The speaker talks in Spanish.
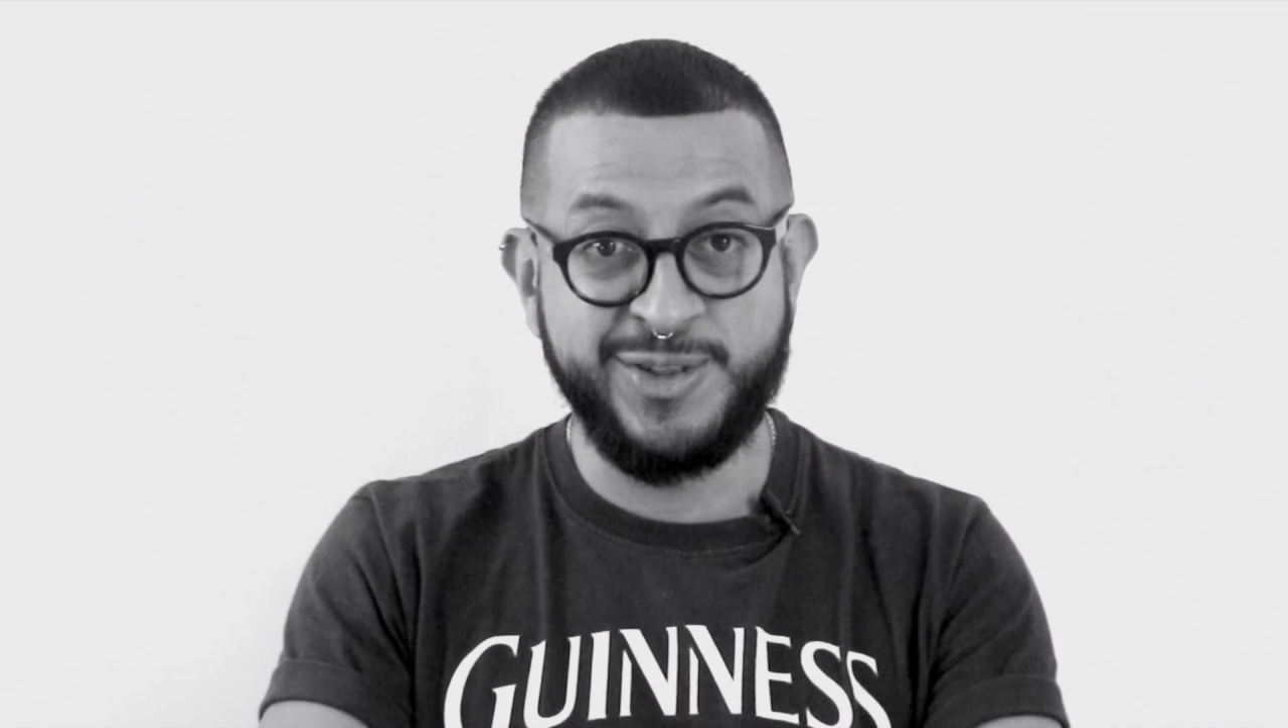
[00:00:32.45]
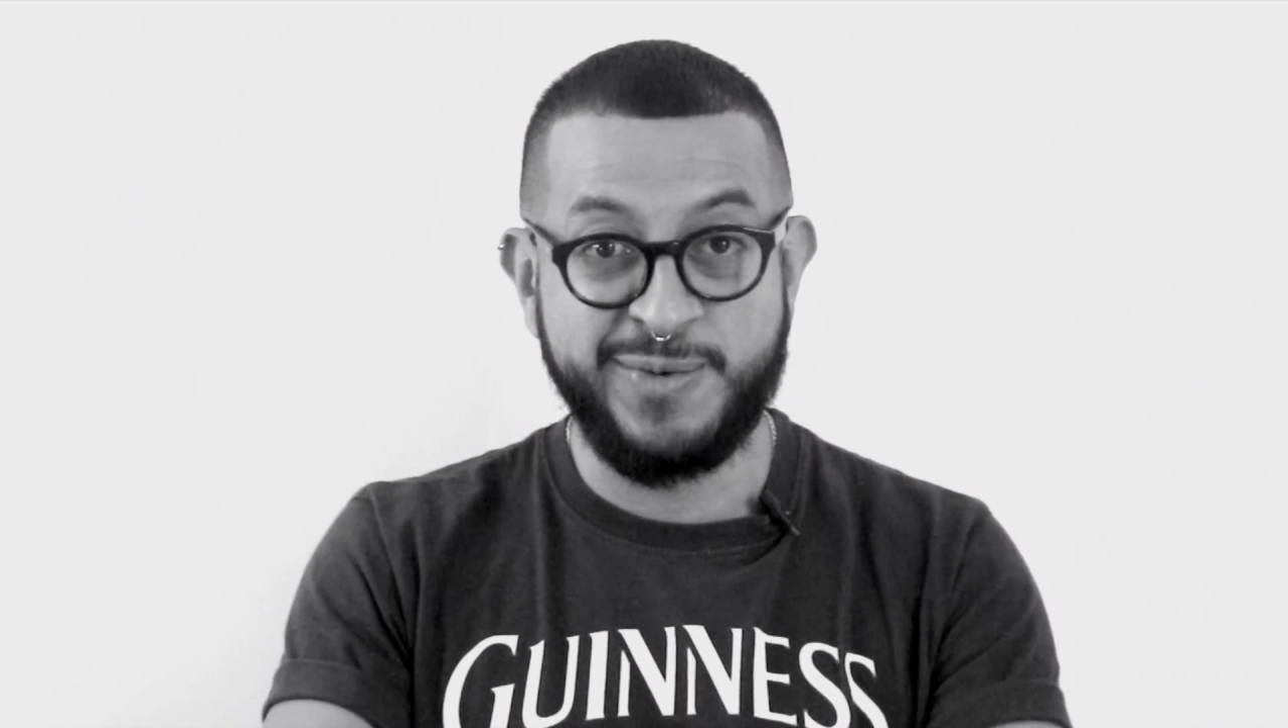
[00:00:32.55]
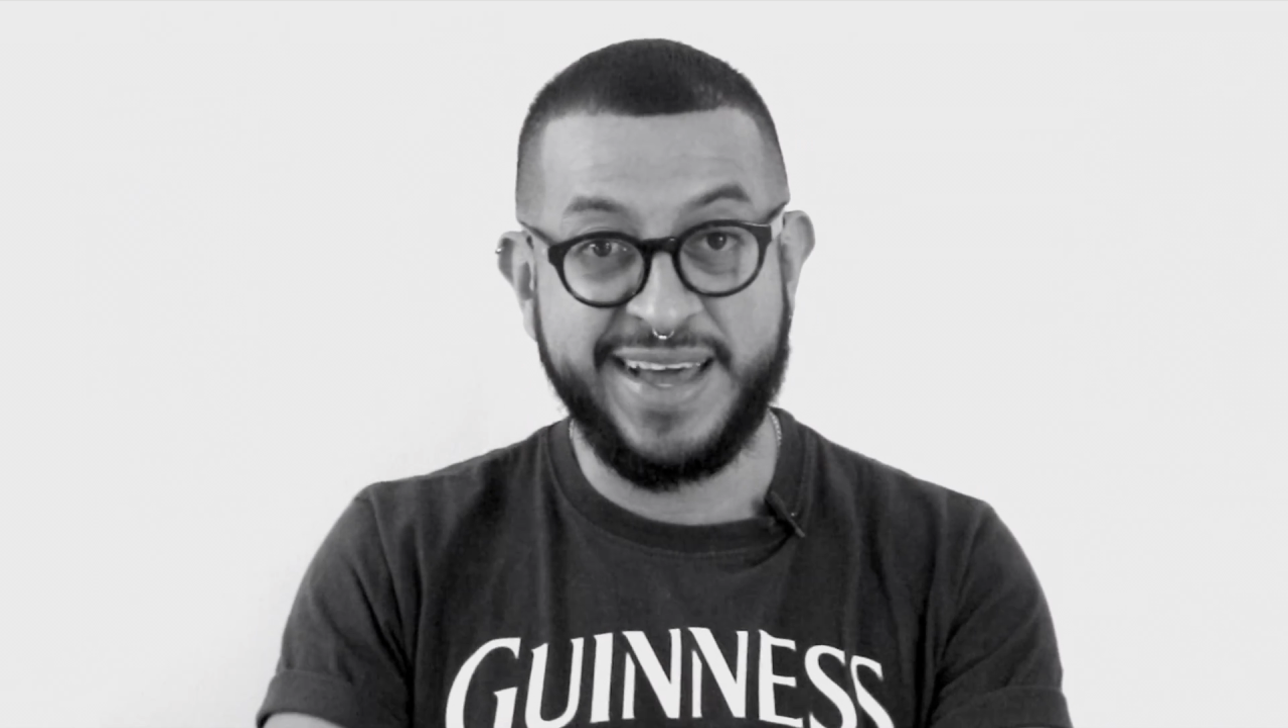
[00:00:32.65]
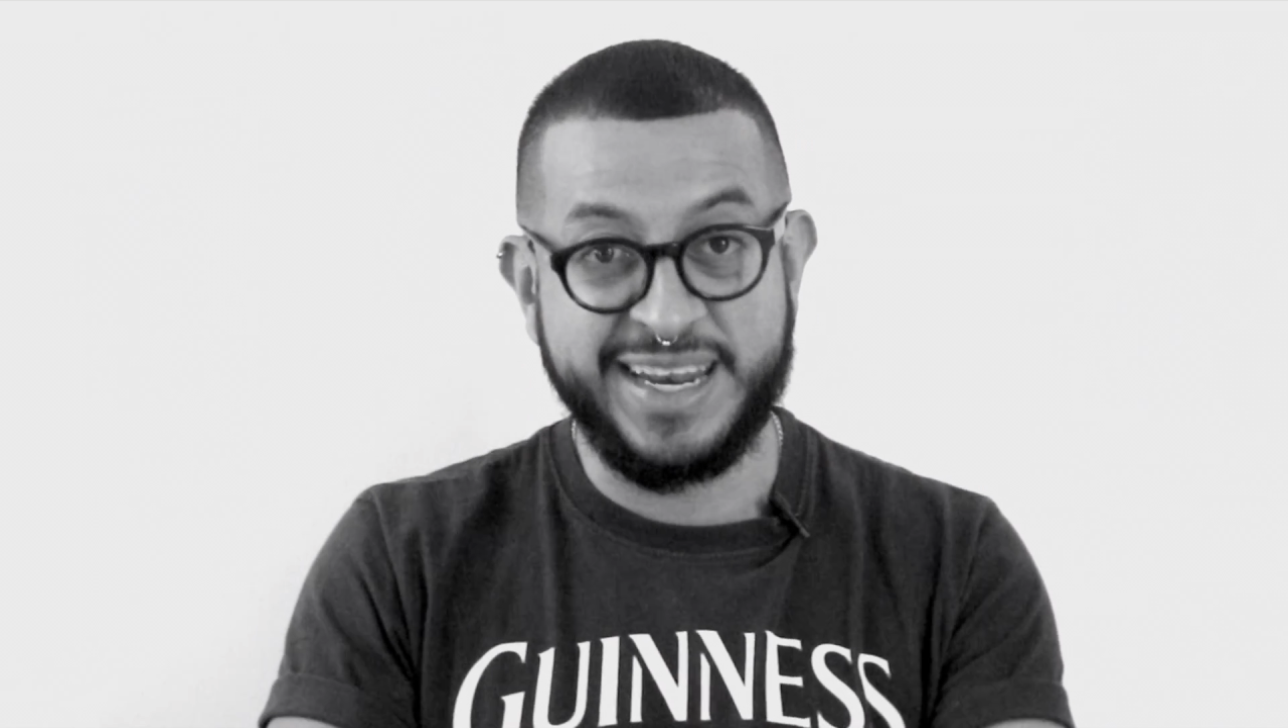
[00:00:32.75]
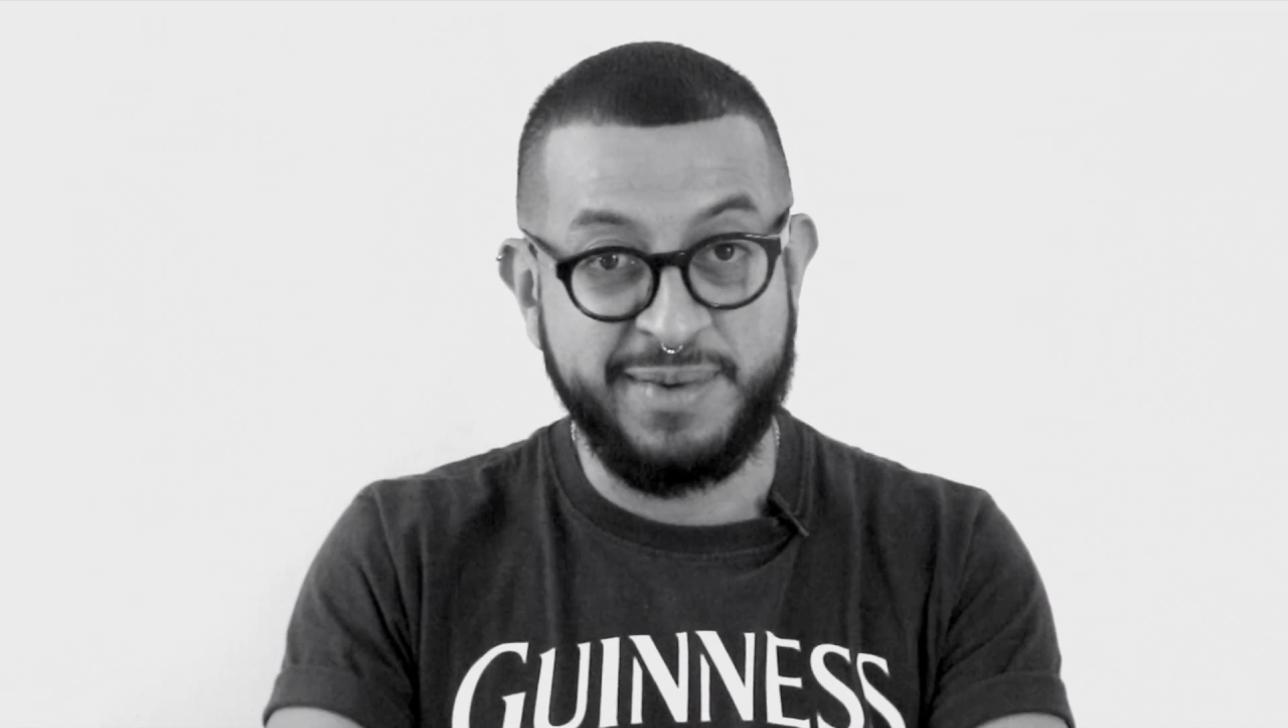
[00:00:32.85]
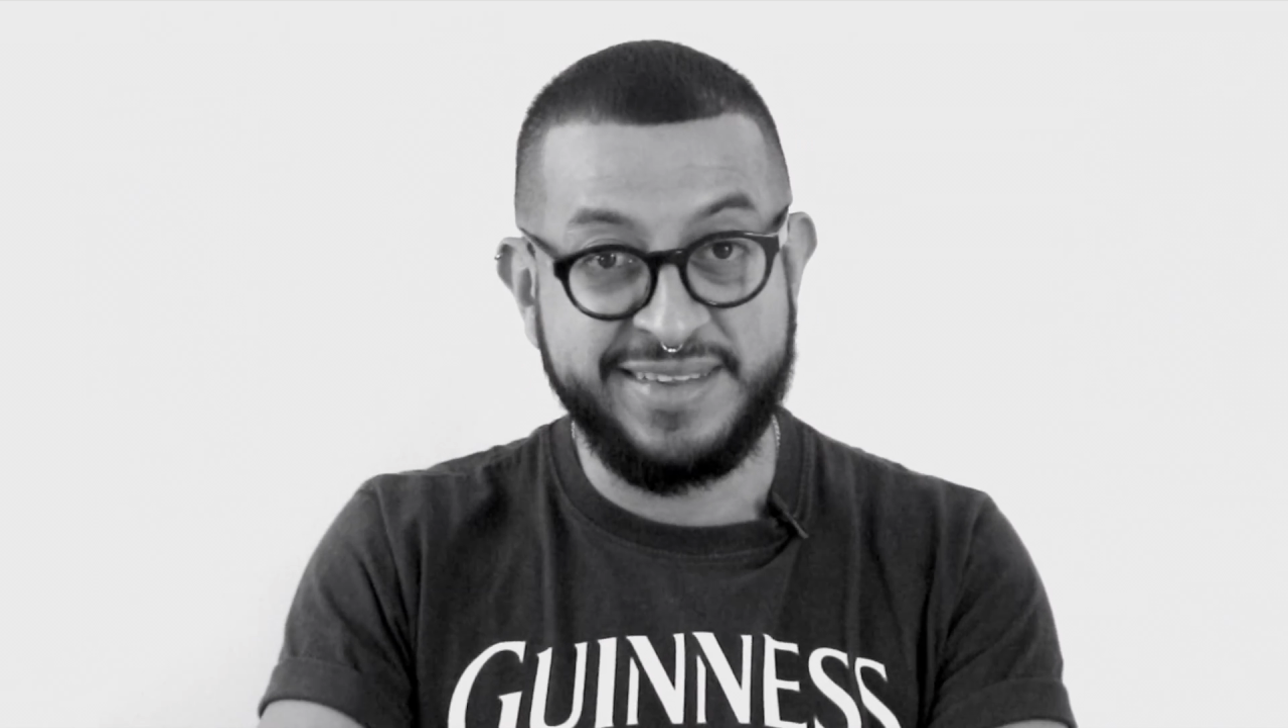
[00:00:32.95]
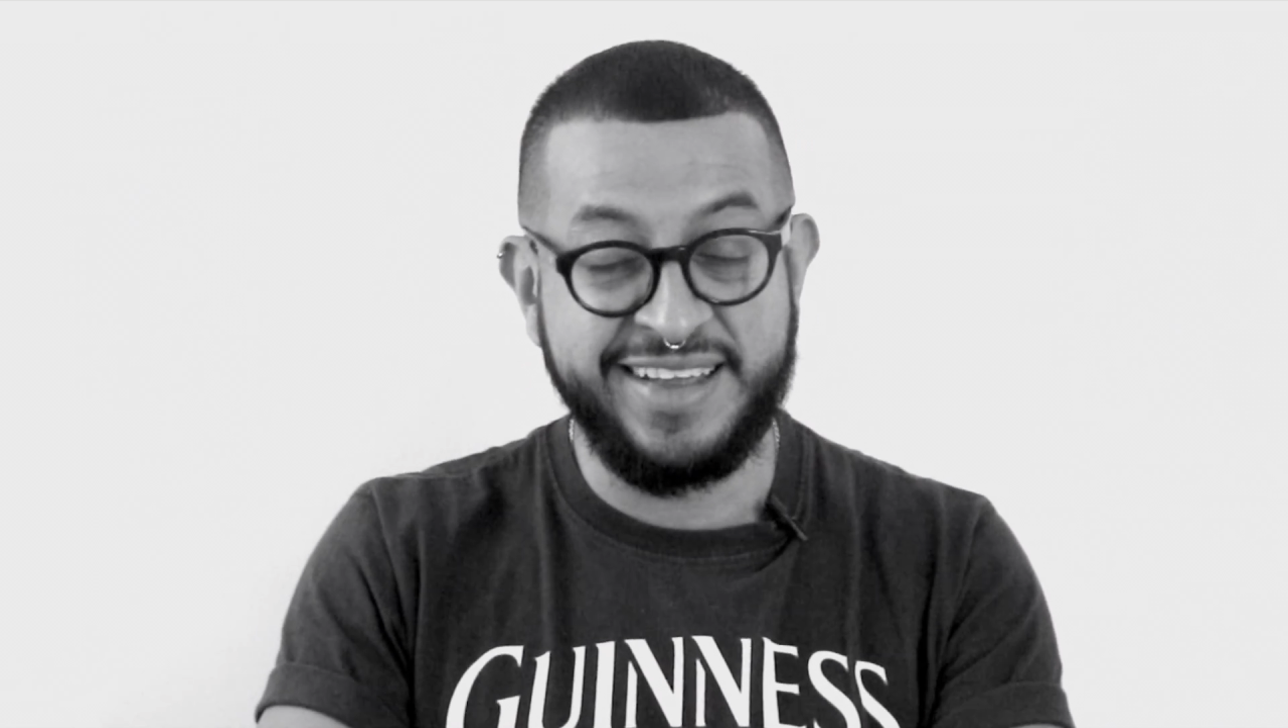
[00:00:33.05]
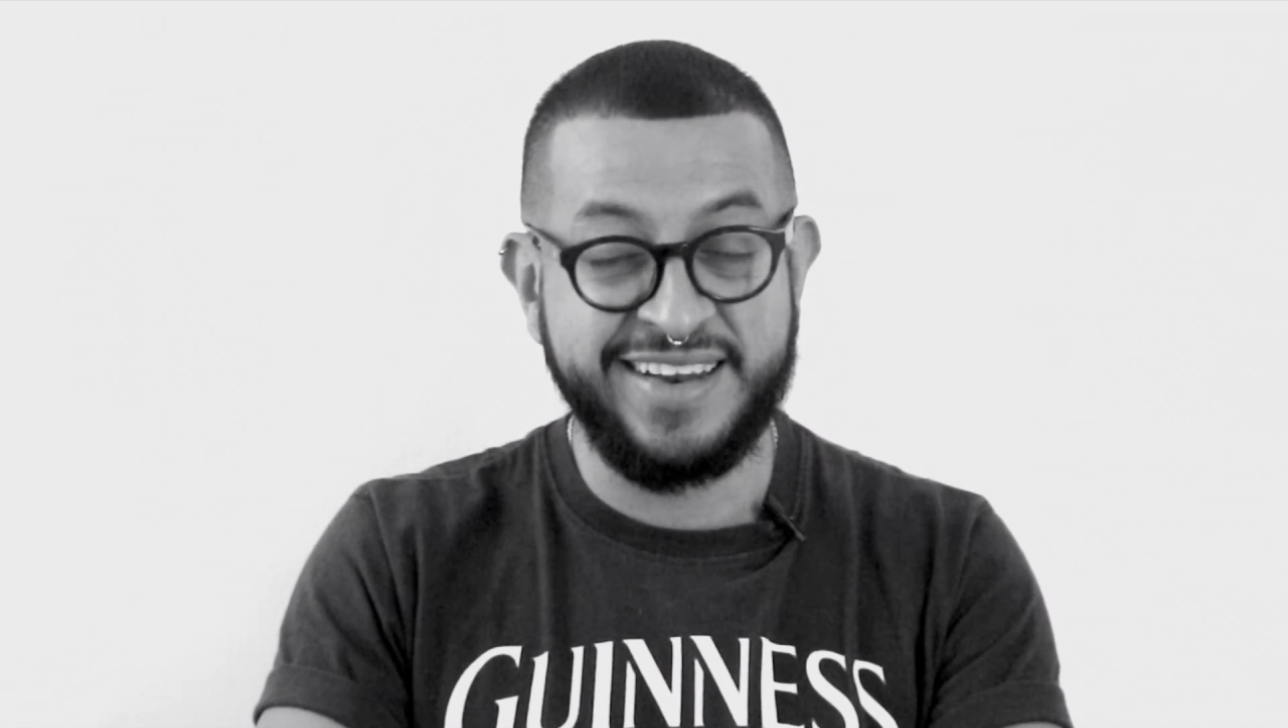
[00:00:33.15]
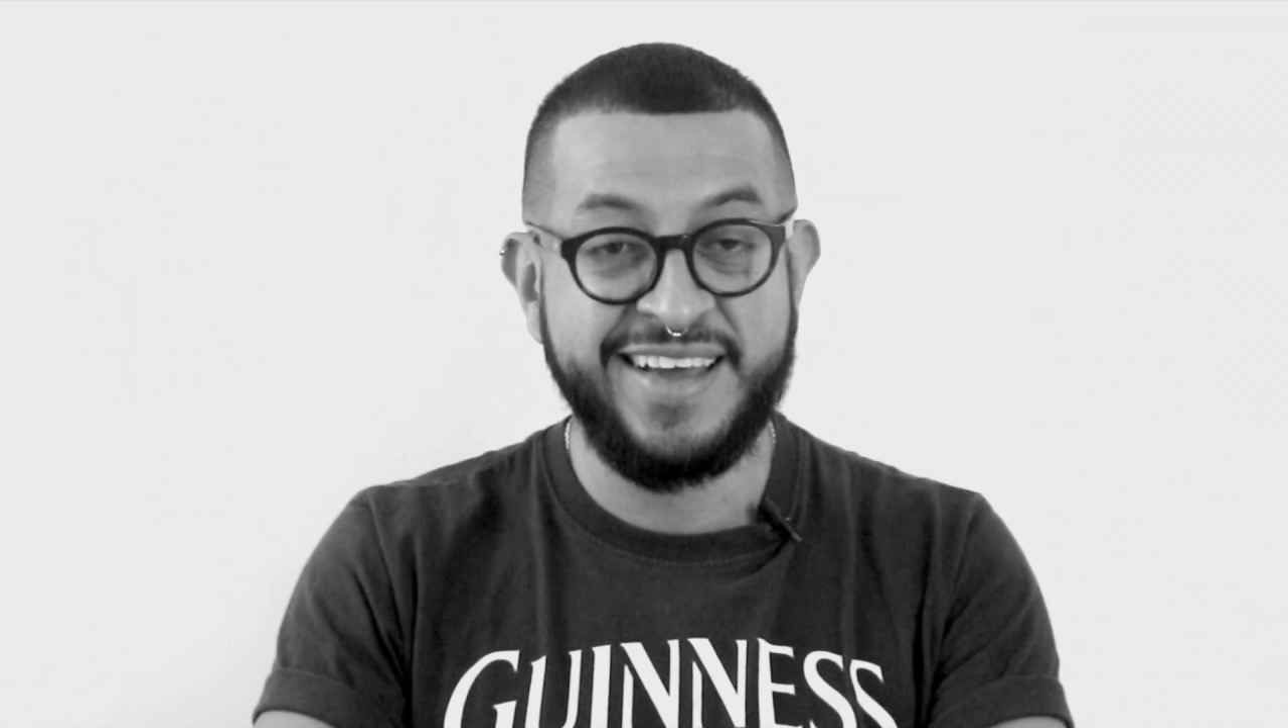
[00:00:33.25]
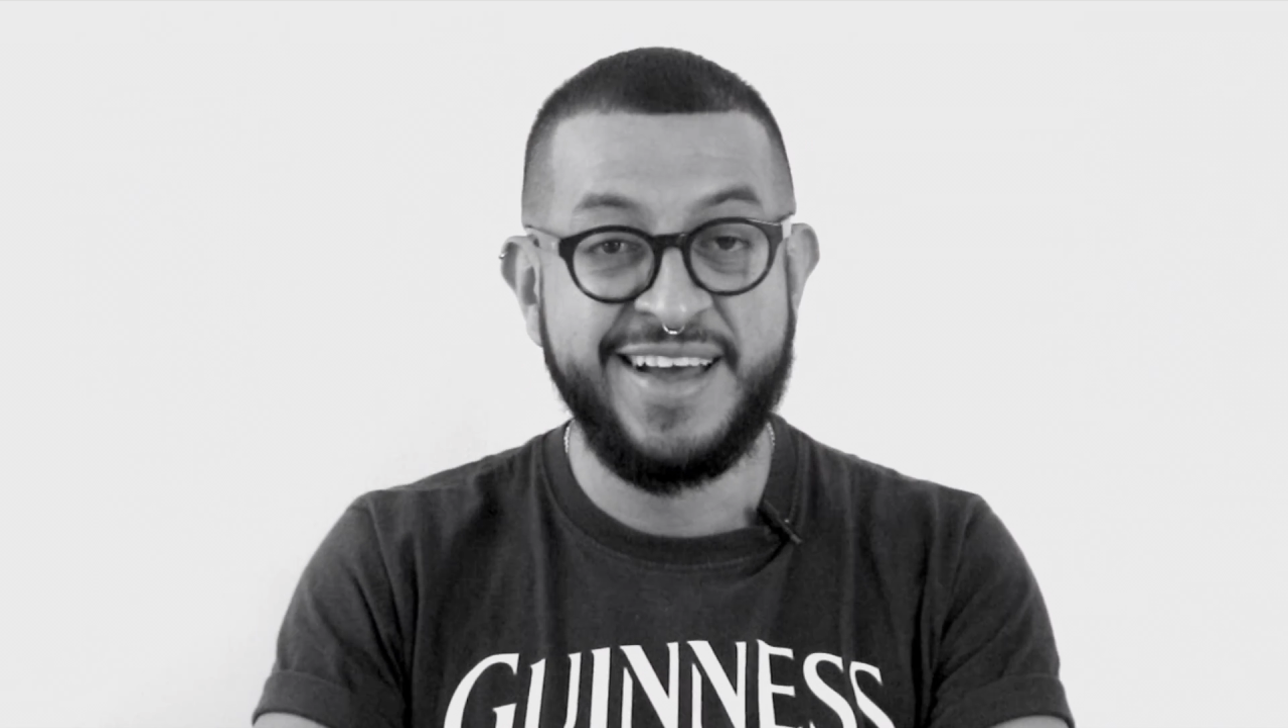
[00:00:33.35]
tuve que
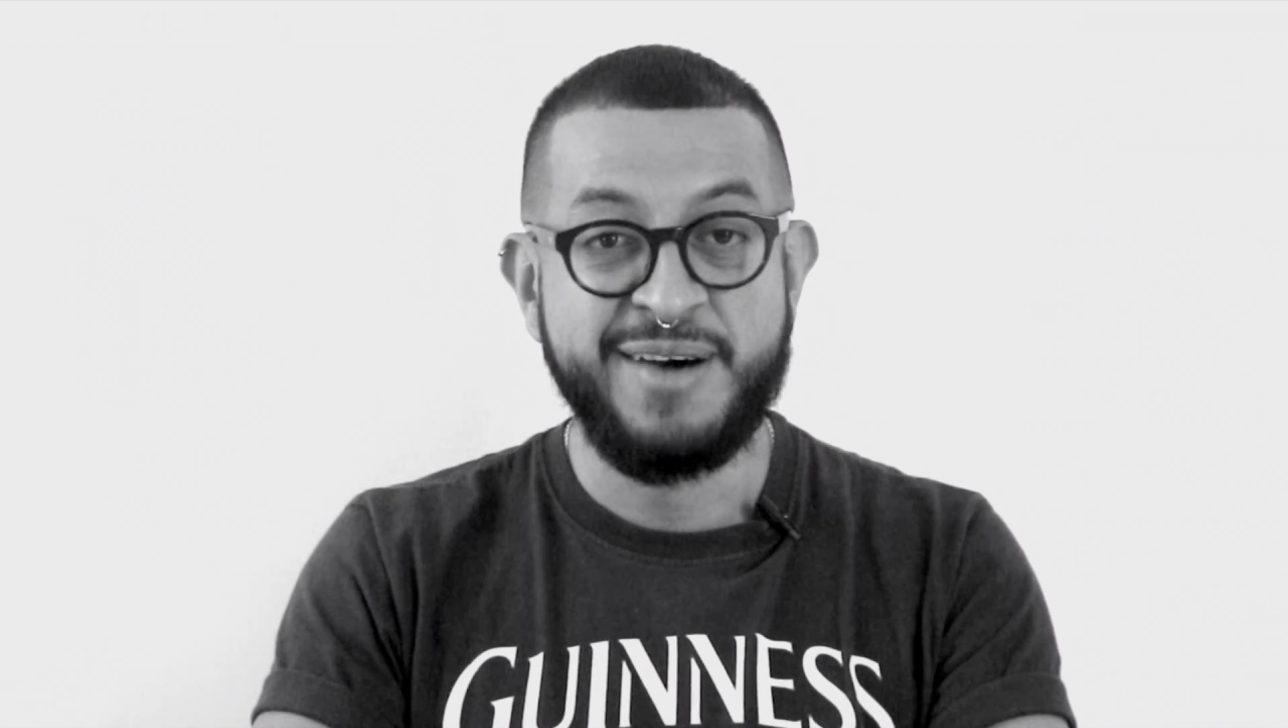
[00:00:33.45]
repetir